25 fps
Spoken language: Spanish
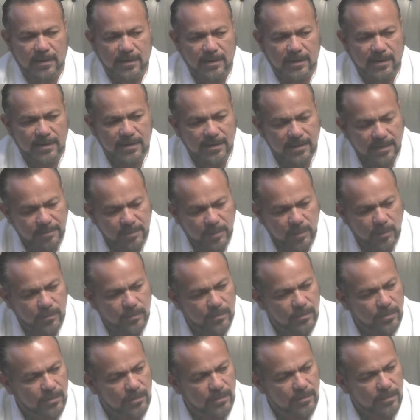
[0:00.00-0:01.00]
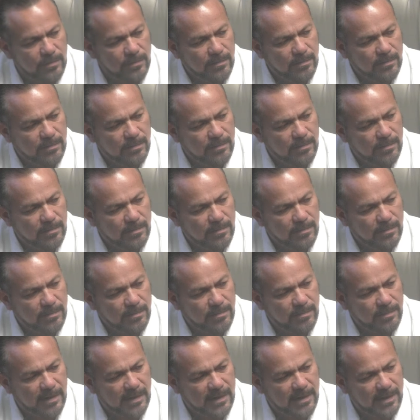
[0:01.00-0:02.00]
Y de pronto,
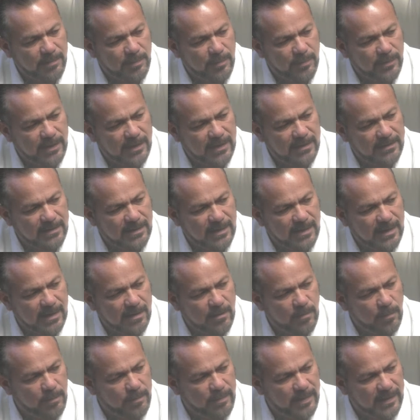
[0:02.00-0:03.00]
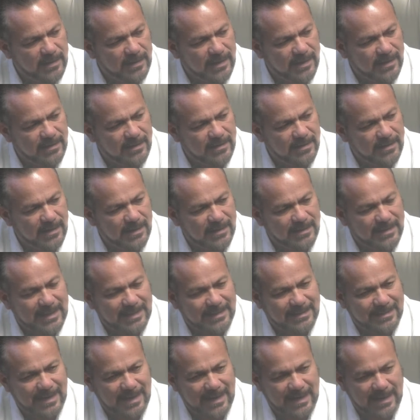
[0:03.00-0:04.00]
para poder hacer la competencia
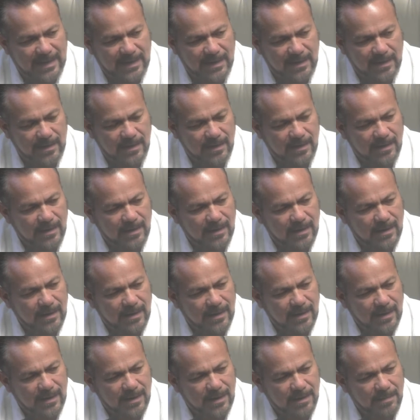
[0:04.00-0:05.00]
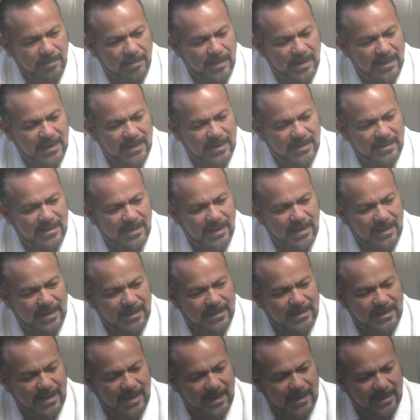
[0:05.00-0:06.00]
desleal, para echar
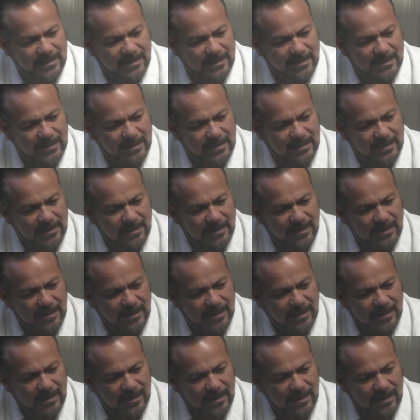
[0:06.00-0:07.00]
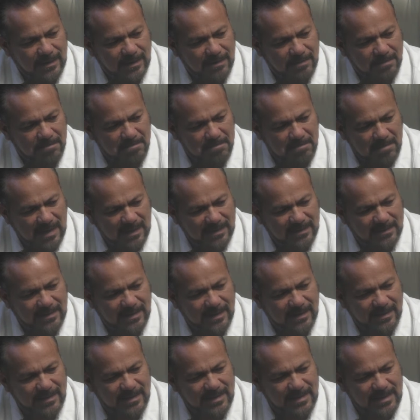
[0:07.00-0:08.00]
atrás más
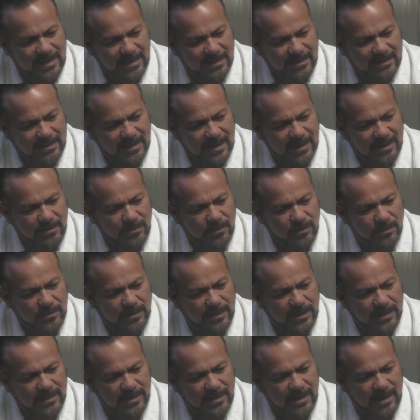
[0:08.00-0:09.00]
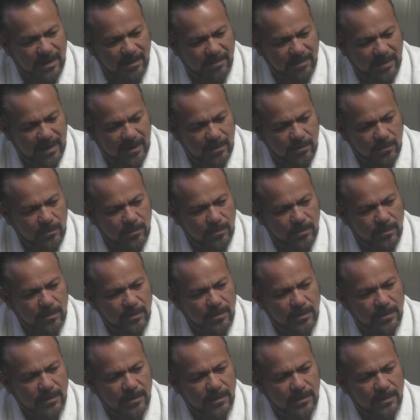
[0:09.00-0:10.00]
de 10 años de trabajo,
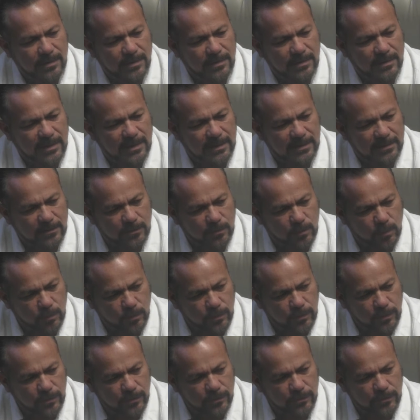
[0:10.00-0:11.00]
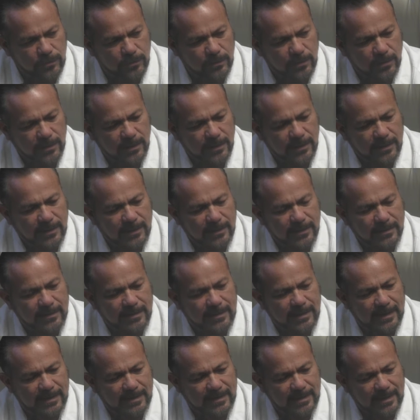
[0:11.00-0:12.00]
de estudios,
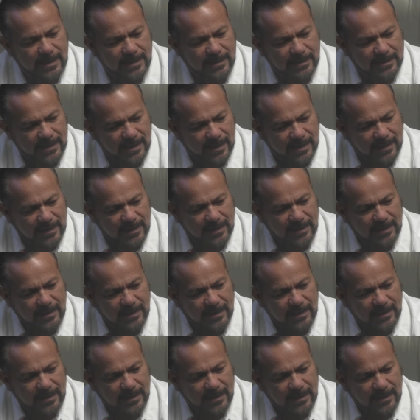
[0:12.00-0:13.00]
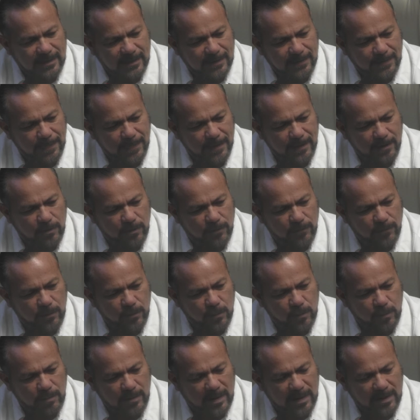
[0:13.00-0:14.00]
de tratar de
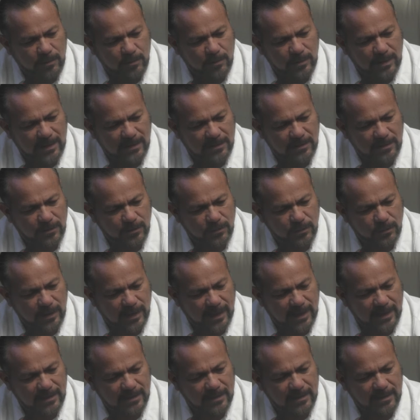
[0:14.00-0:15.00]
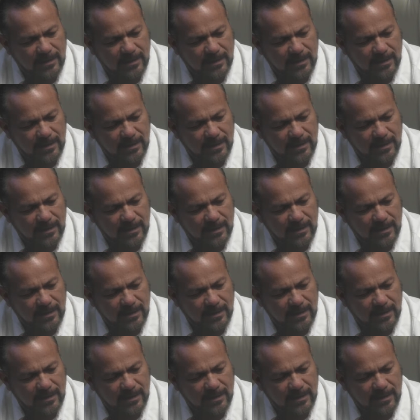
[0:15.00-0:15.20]
conformar una ciudad